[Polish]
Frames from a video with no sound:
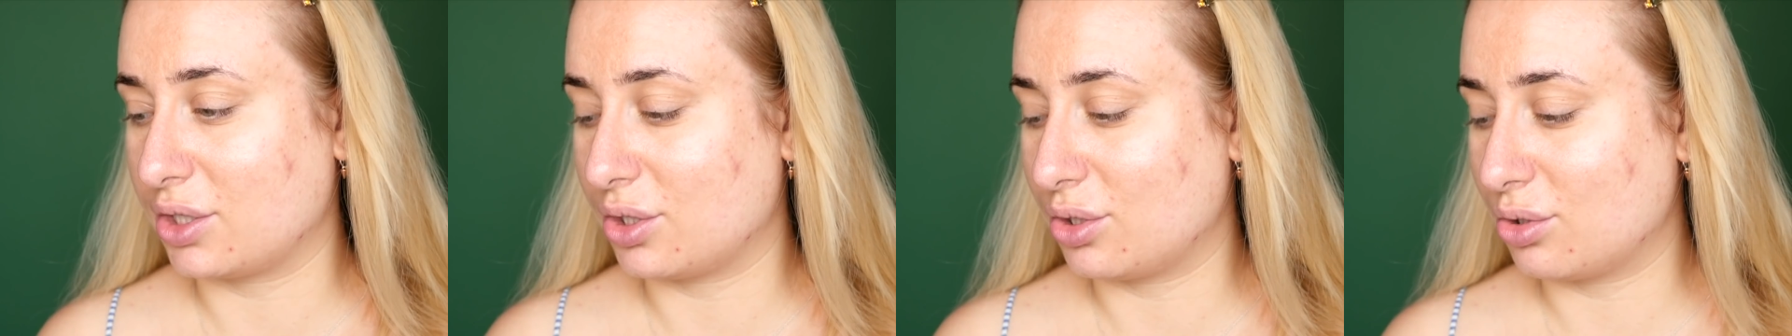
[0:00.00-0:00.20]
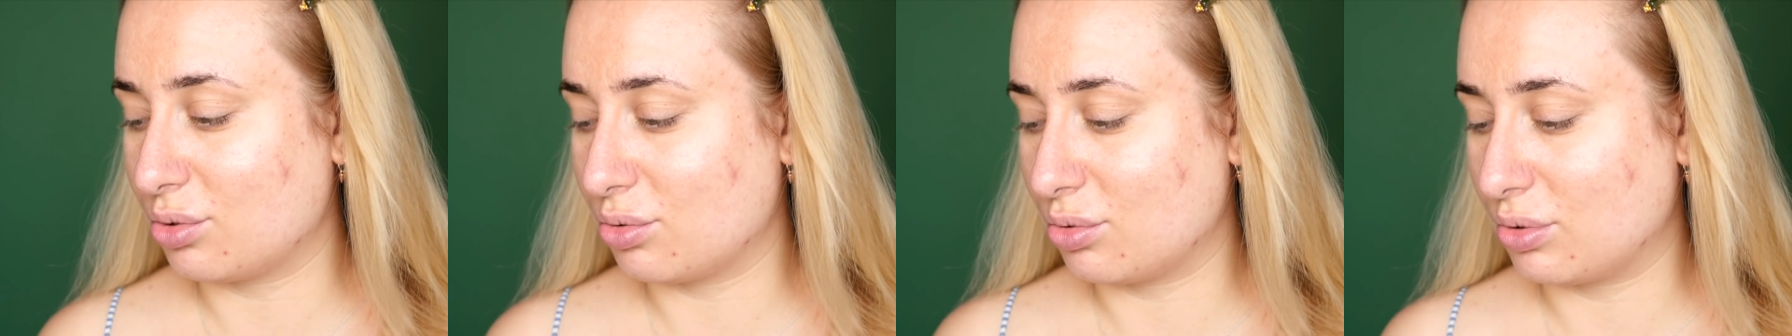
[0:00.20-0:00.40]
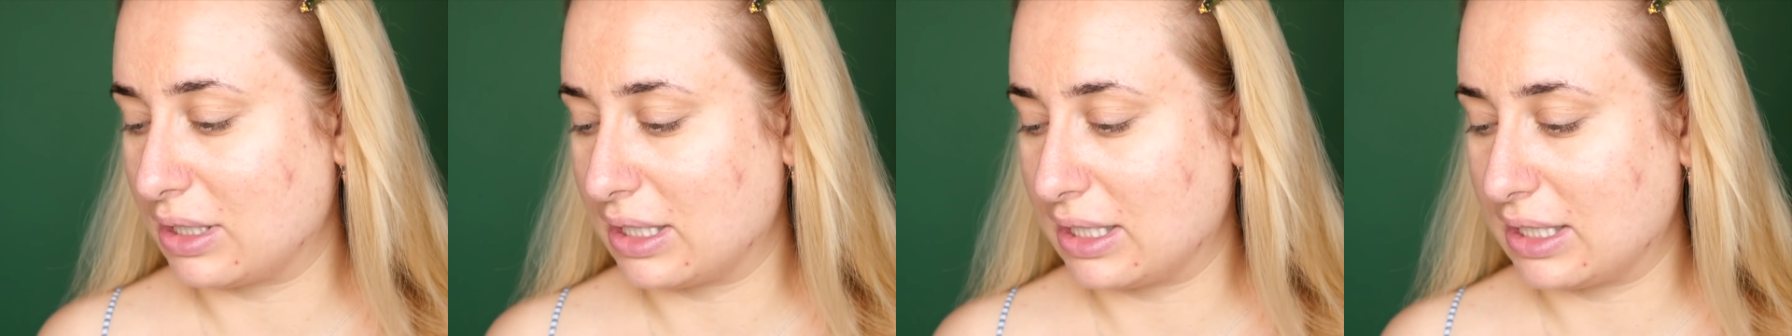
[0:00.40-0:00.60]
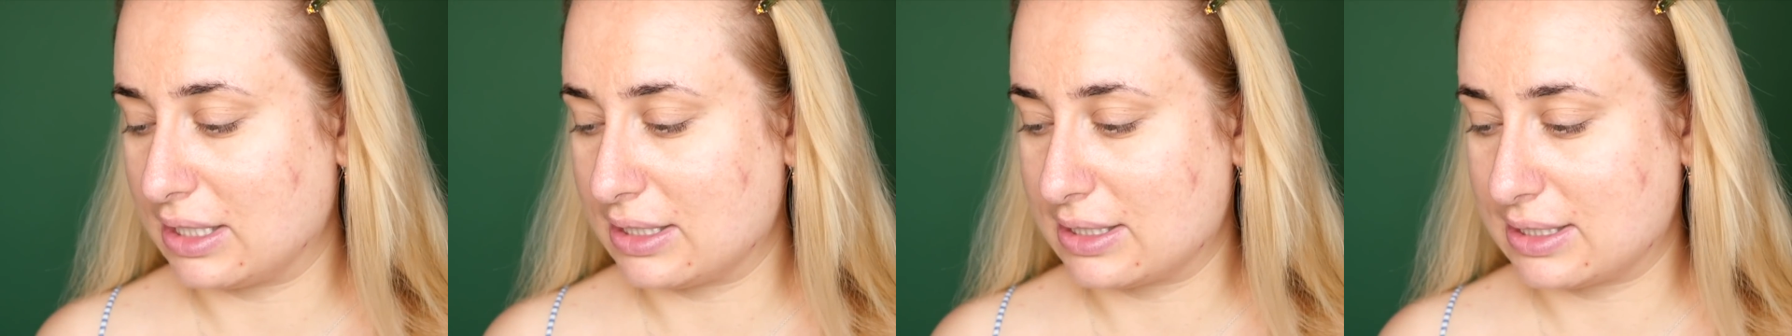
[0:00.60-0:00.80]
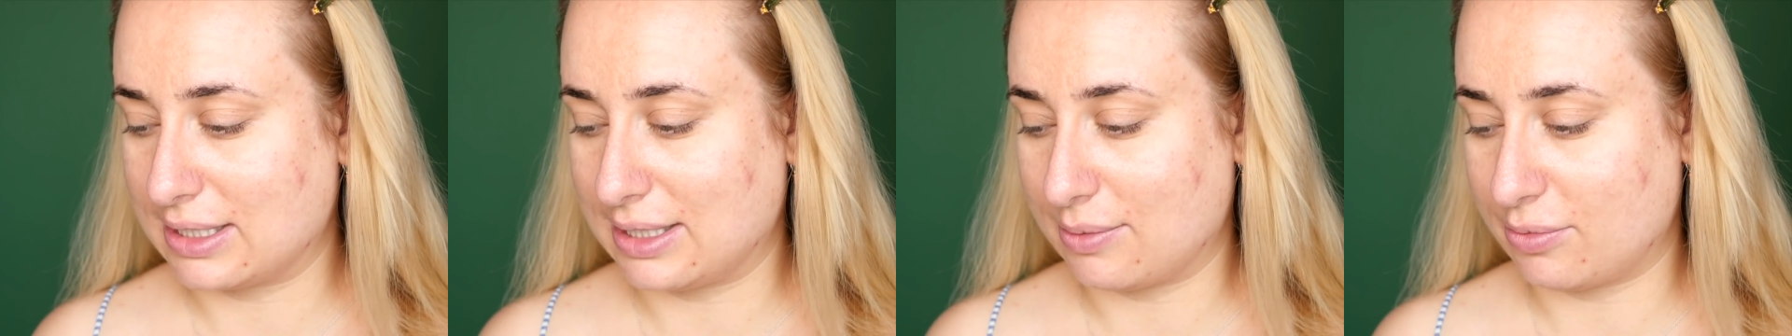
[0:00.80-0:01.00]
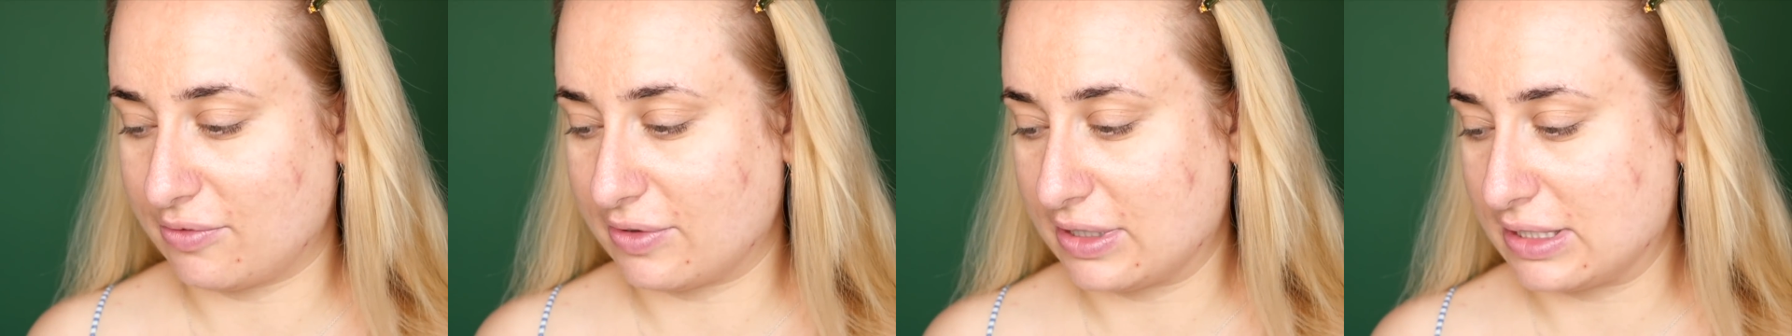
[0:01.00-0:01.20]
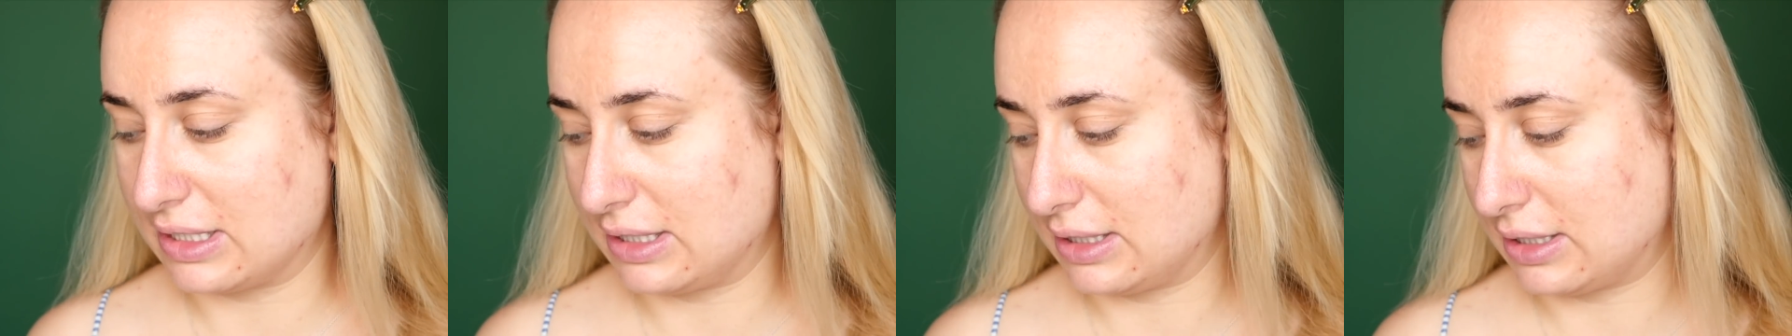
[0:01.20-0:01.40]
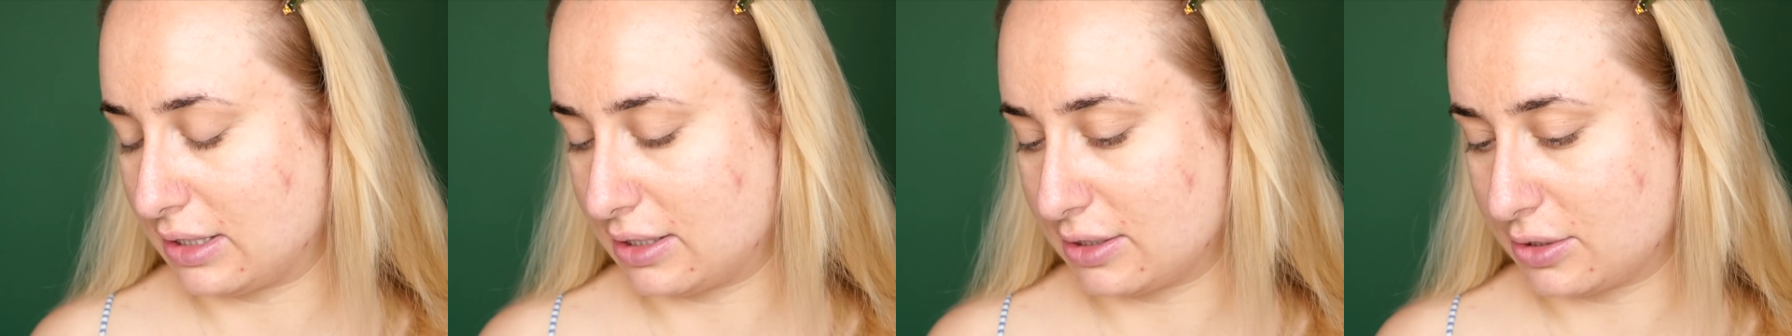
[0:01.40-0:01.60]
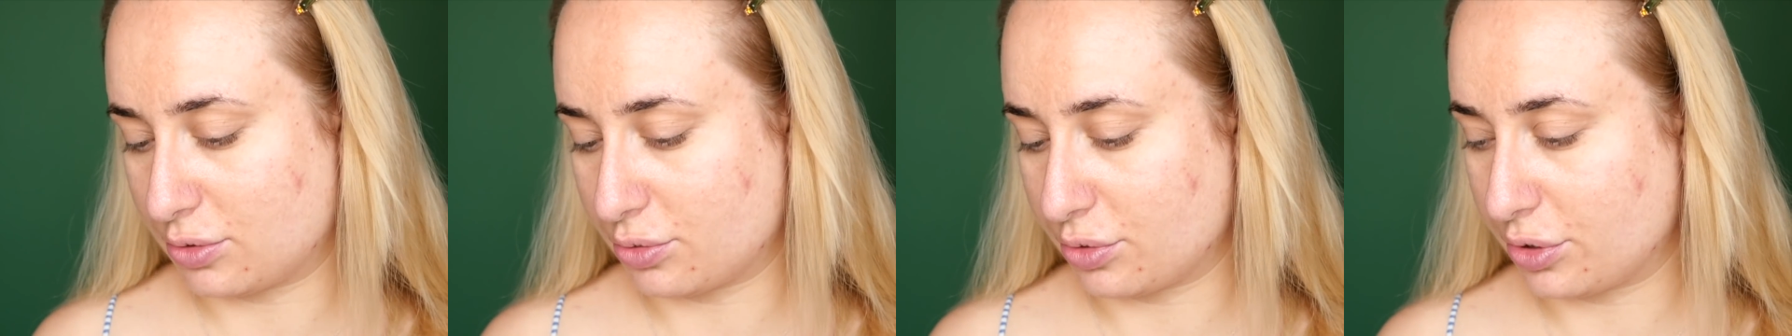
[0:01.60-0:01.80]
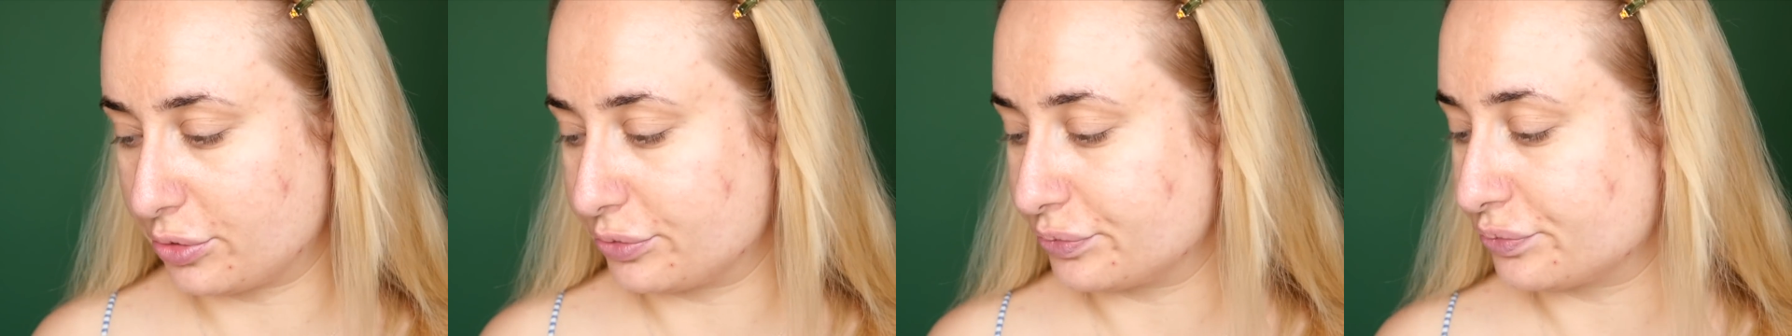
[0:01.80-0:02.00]
które sklepy Was
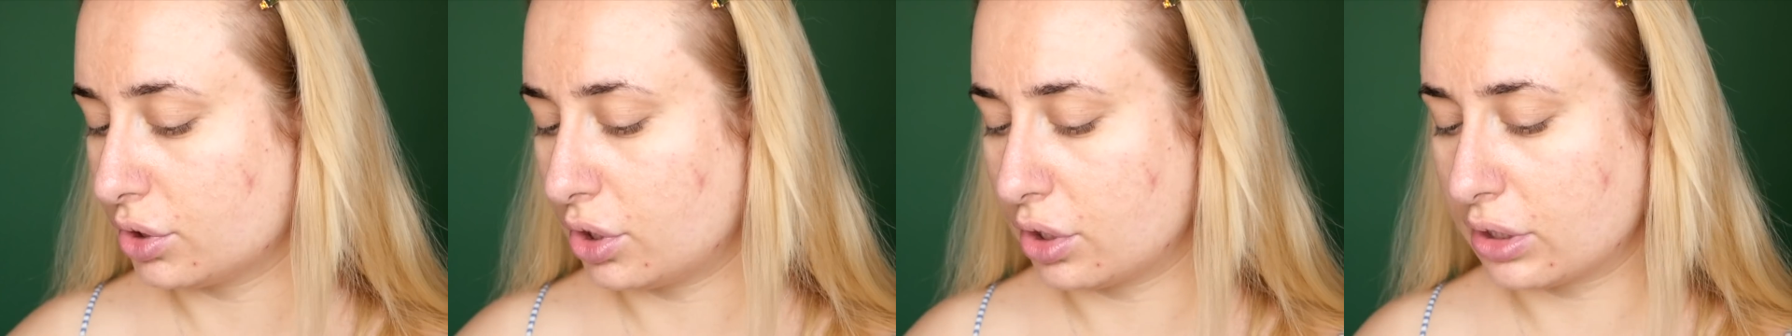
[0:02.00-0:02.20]
interesują.